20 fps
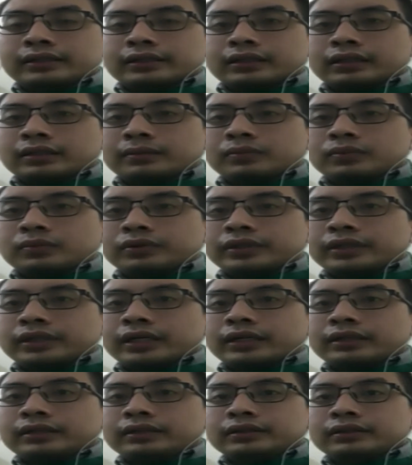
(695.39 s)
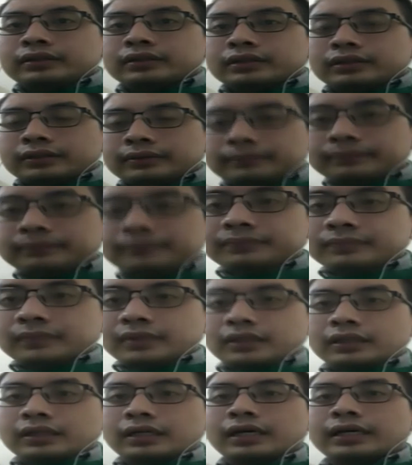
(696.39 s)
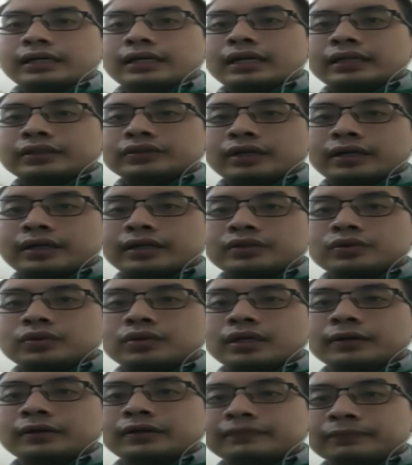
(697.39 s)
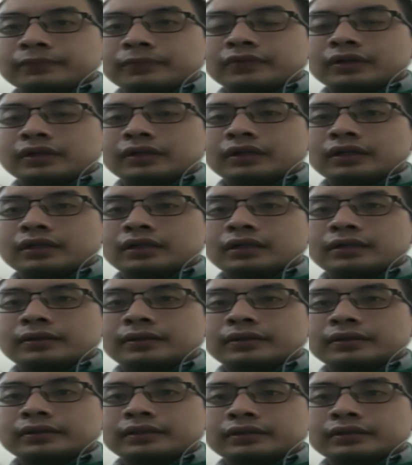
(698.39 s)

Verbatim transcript: Kemudian uh, ada ada juga uh,